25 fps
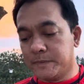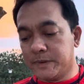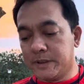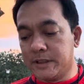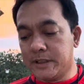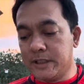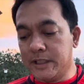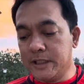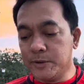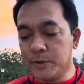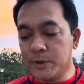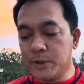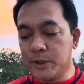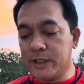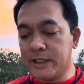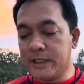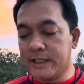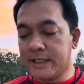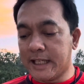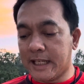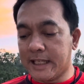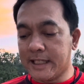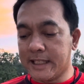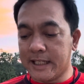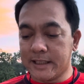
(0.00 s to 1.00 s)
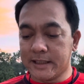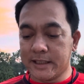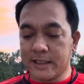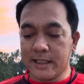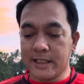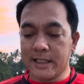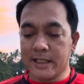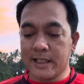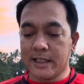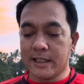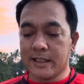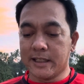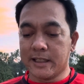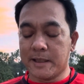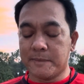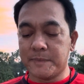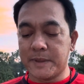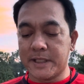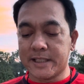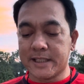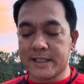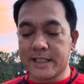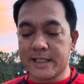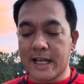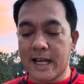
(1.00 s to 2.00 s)
ginugunita natin ang
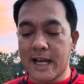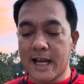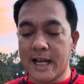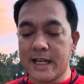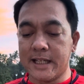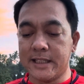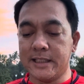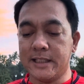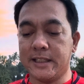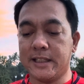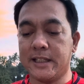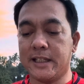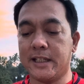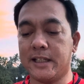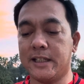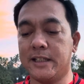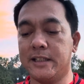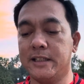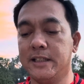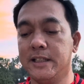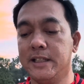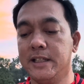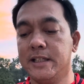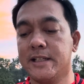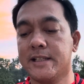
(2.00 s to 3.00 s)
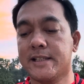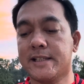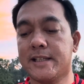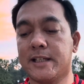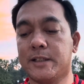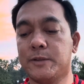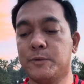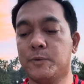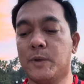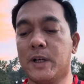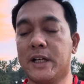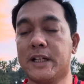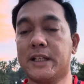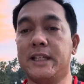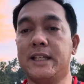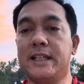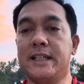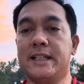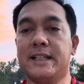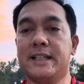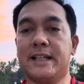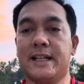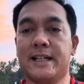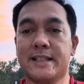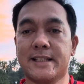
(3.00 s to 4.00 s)
kapistahan ni na San
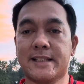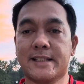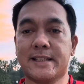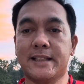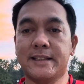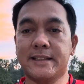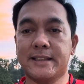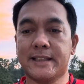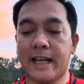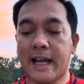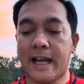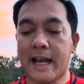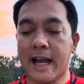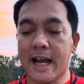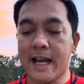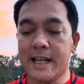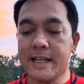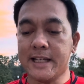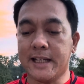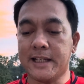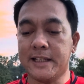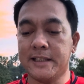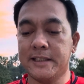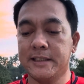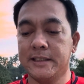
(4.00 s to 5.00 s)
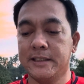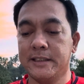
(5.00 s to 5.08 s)
Joaquin at Santa Ana,